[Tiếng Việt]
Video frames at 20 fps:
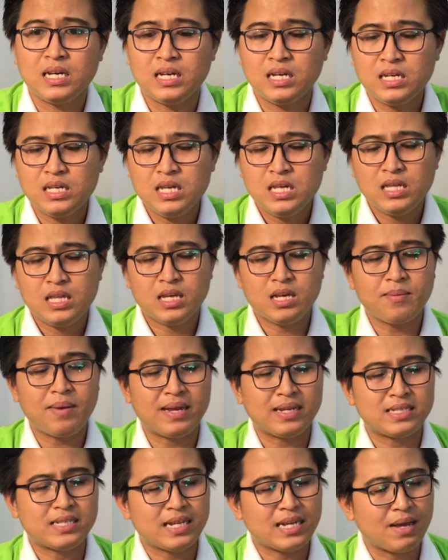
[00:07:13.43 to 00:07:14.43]
à, thì các
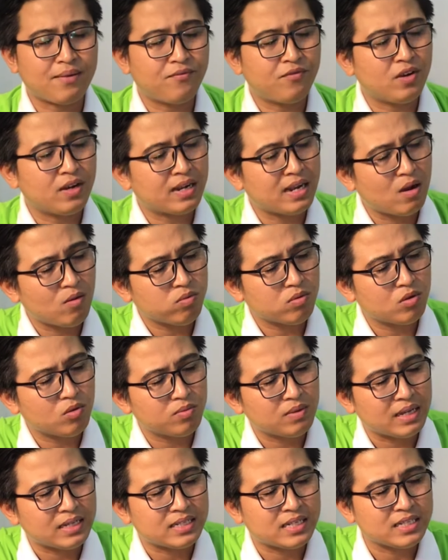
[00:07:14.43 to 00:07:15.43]
bạn sẽ cầm phần gốc
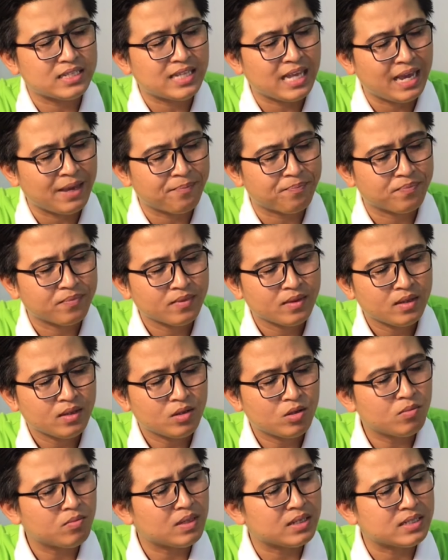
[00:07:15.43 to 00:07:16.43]
chúng ta sẽ xem
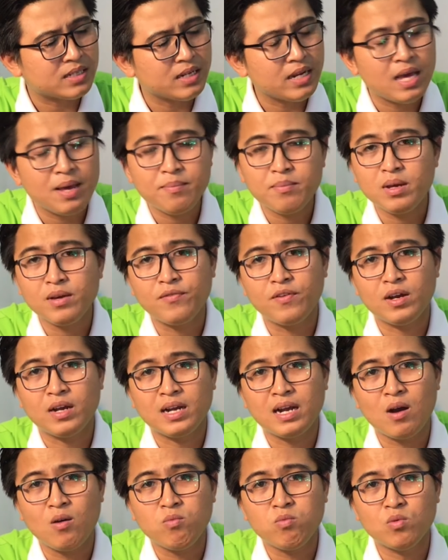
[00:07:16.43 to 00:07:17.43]
chúng ta sẽ đếm cái
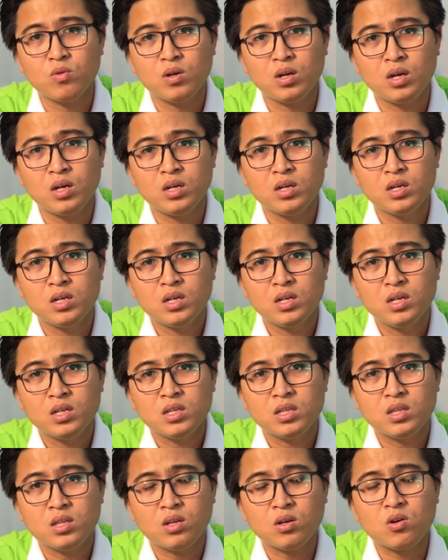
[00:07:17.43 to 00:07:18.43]
phần gốc của nó
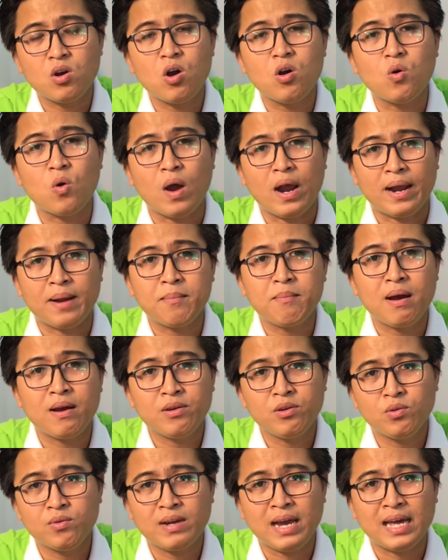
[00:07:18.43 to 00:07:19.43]
nó có khoảng
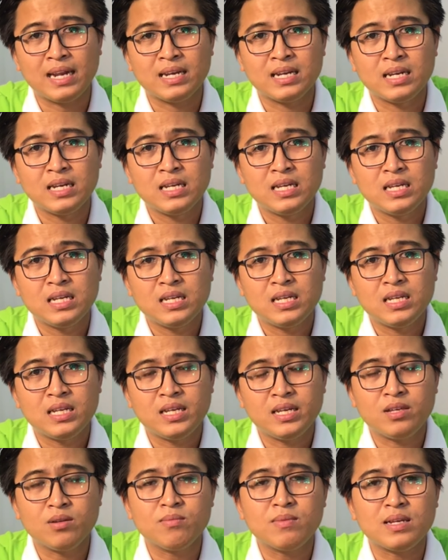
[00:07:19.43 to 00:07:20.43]
bao nhiêu cành
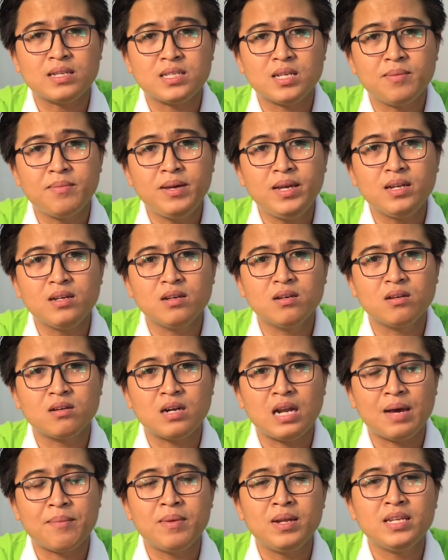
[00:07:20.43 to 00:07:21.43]
thì chúng ta sẽ biết
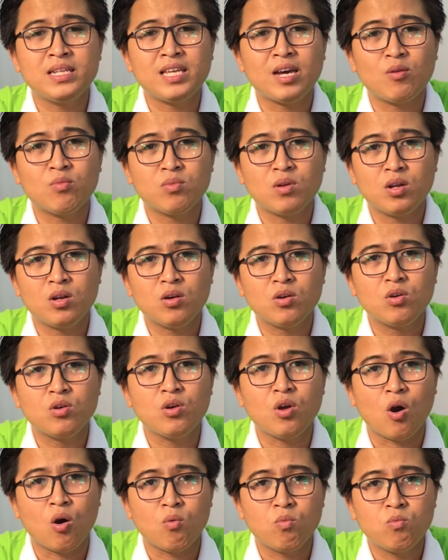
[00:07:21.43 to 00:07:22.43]
được là bên trong đó nó
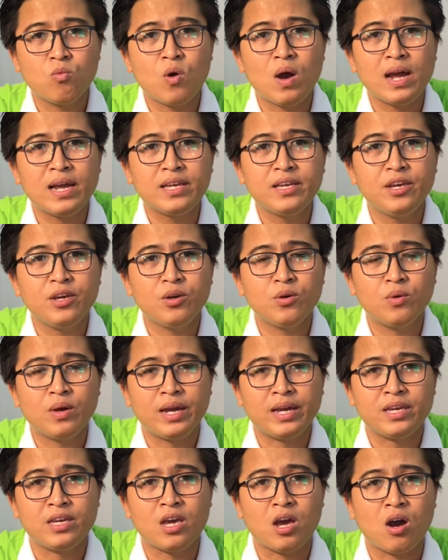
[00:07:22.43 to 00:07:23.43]
có độn quá nhiều
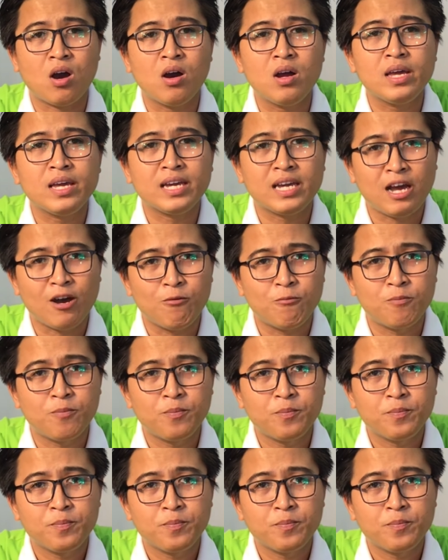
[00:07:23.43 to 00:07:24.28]
hàng nhỏ hay không